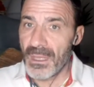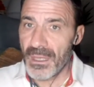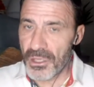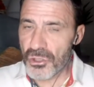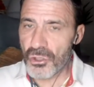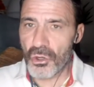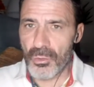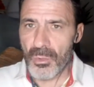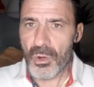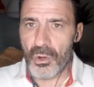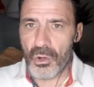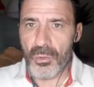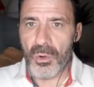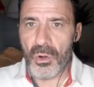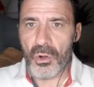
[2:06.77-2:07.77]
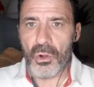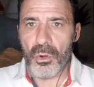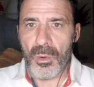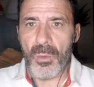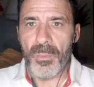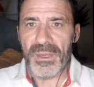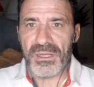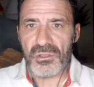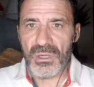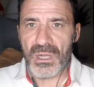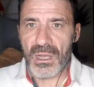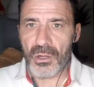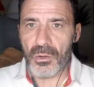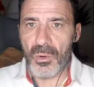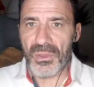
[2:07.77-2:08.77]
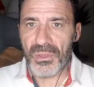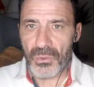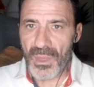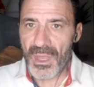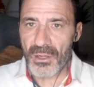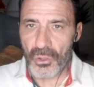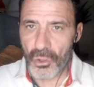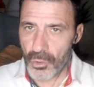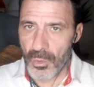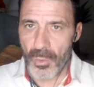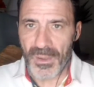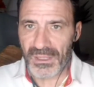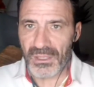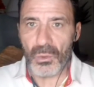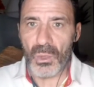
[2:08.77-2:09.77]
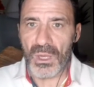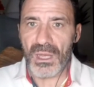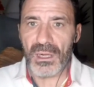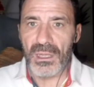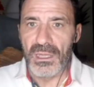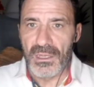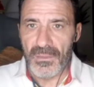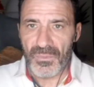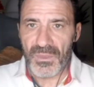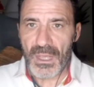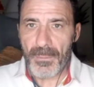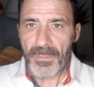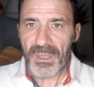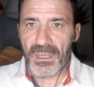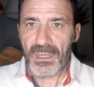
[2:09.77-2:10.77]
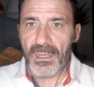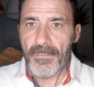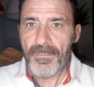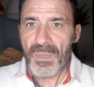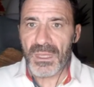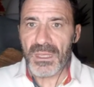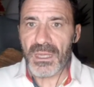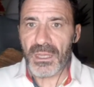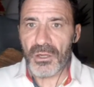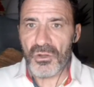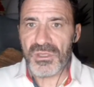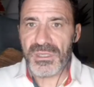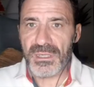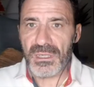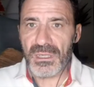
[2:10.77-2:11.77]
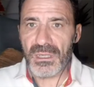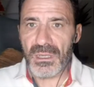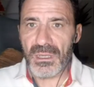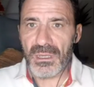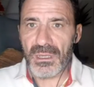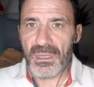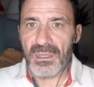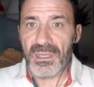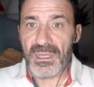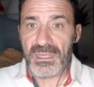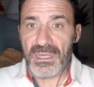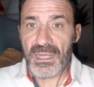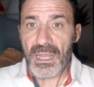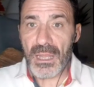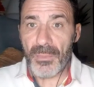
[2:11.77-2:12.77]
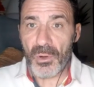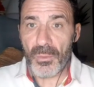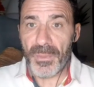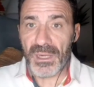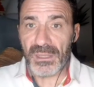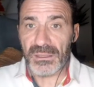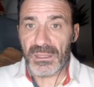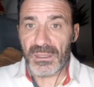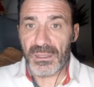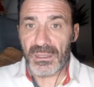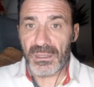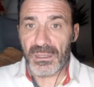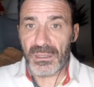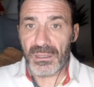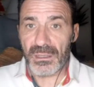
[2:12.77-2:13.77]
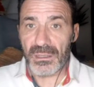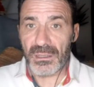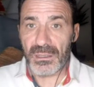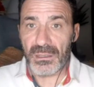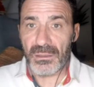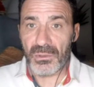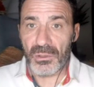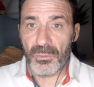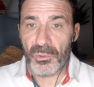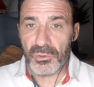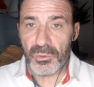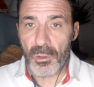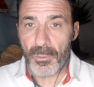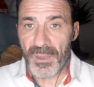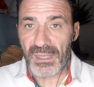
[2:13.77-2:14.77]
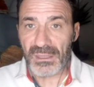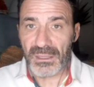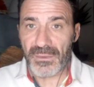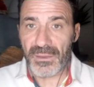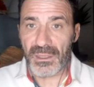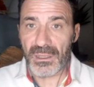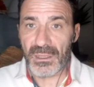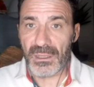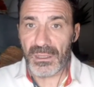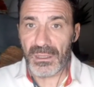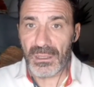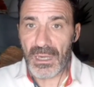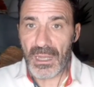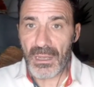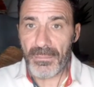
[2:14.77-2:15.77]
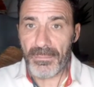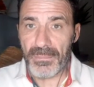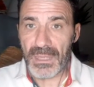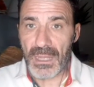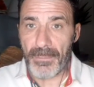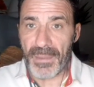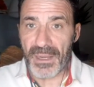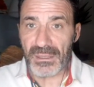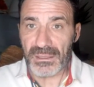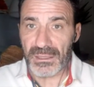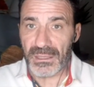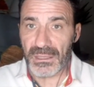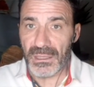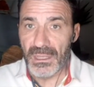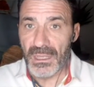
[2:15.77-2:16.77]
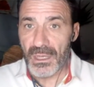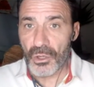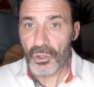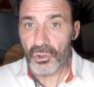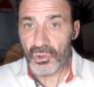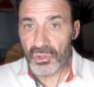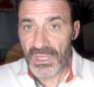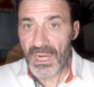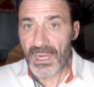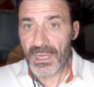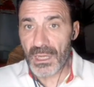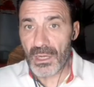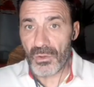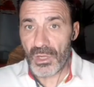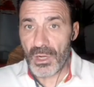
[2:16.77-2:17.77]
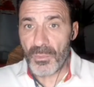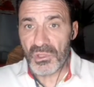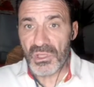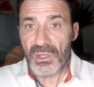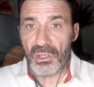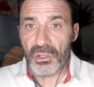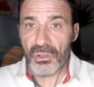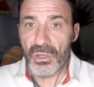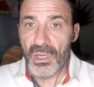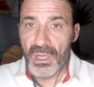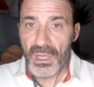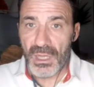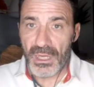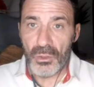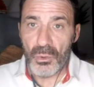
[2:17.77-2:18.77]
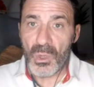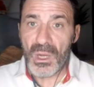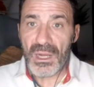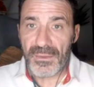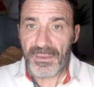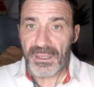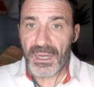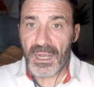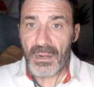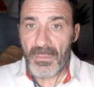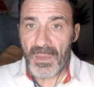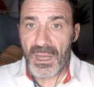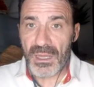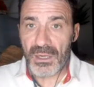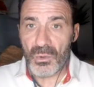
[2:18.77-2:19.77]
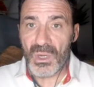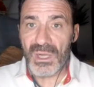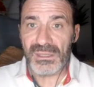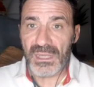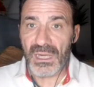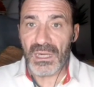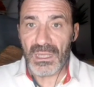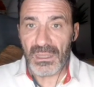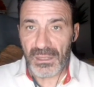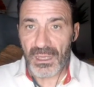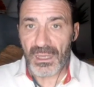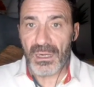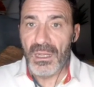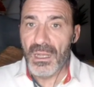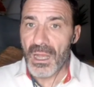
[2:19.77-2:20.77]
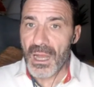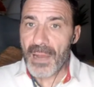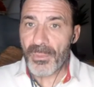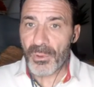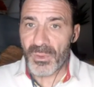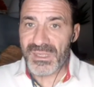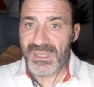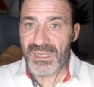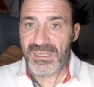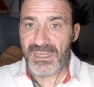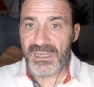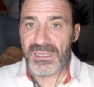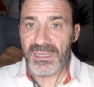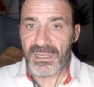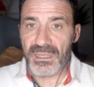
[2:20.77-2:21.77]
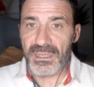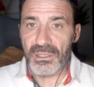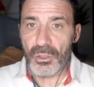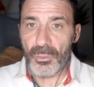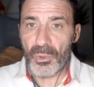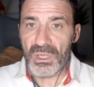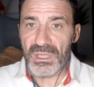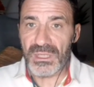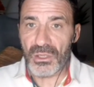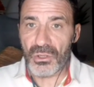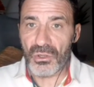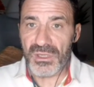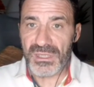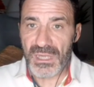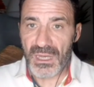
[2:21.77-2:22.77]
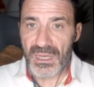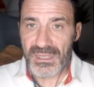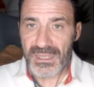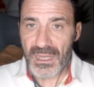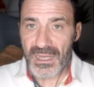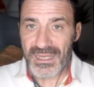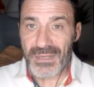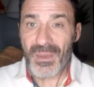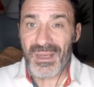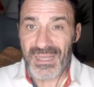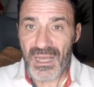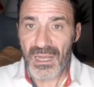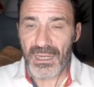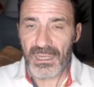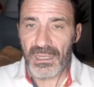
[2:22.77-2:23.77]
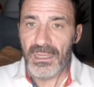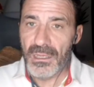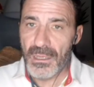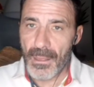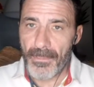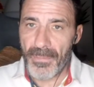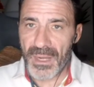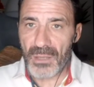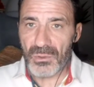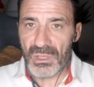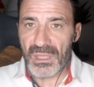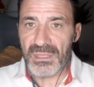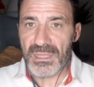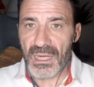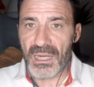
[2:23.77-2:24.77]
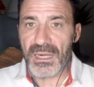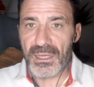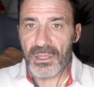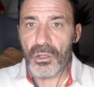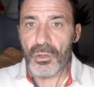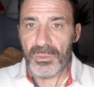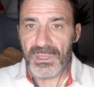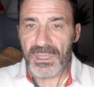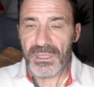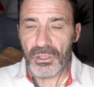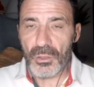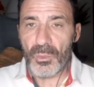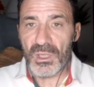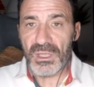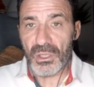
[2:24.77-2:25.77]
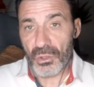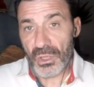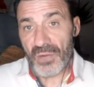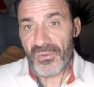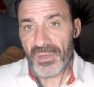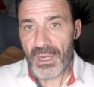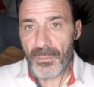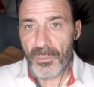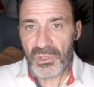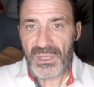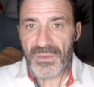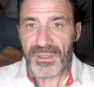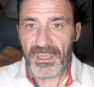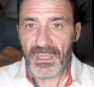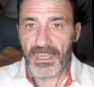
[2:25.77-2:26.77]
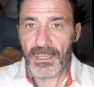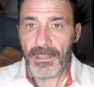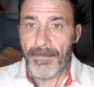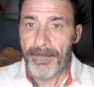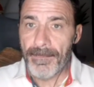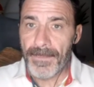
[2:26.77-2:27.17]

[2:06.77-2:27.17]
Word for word: Eso como, como, como persona, como ciudadano, como particular de a pie, y que no se eh, hiciese nada por parte de, eh, bueno, pues parte de la, parte contraria o de la oposición, en lugar de calmar, en lugar de tranquilizar, aprovechase ese rédito político, esa, esa, esa masacre para utilizar, sacar rédito político y al final pues hacer que